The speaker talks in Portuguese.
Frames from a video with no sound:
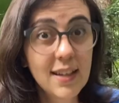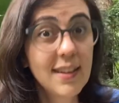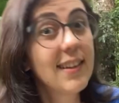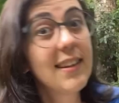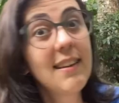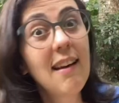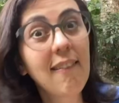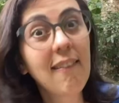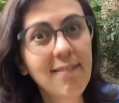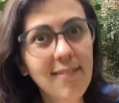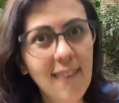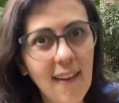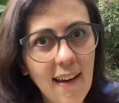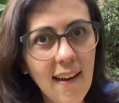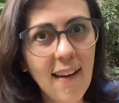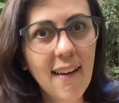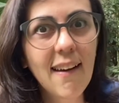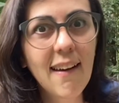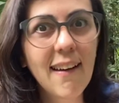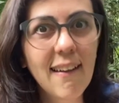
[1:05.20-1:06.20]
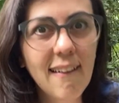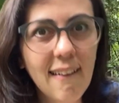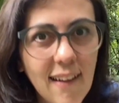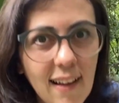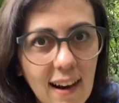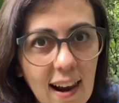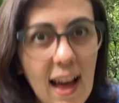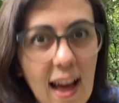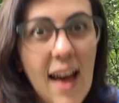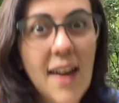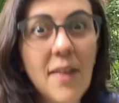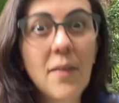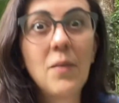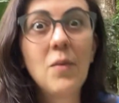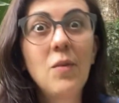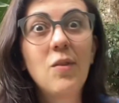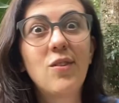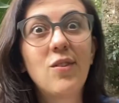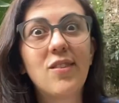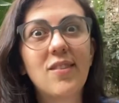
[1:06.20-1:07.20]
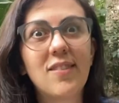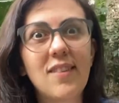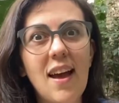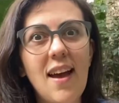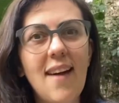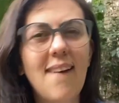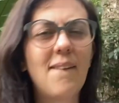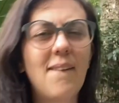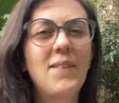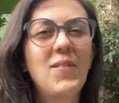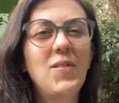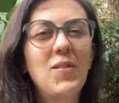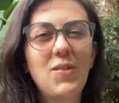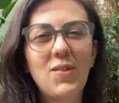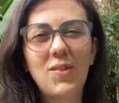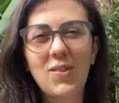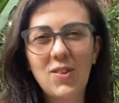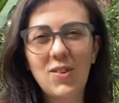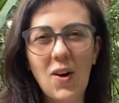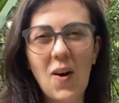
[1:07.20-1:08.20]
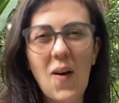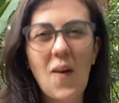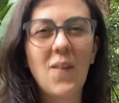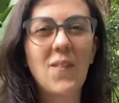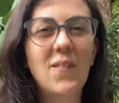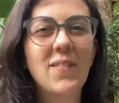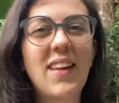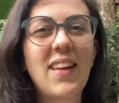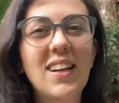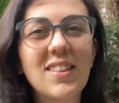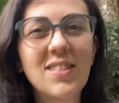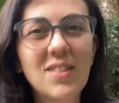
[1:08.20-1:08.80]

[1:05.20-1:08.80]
e até, é claro, no céu, no sol, nas